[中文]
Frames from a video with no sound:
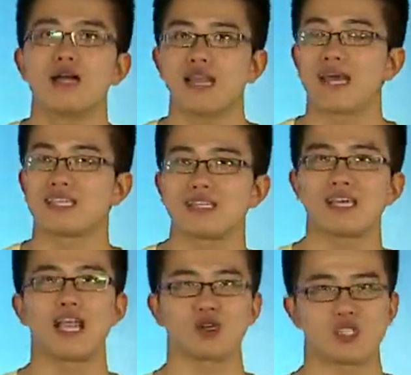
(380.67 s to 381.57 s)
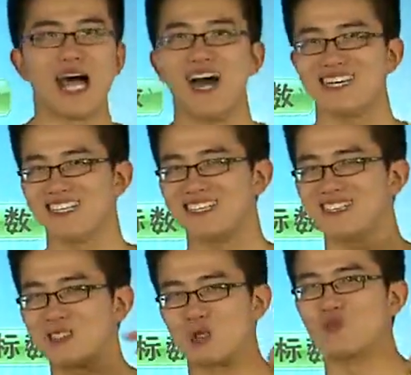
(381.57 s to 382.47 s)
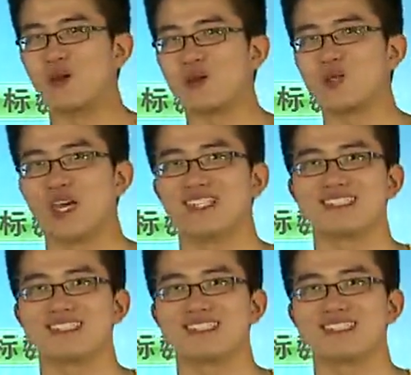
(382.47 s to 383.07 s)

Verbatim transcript: 来听听老师的独门秘诀。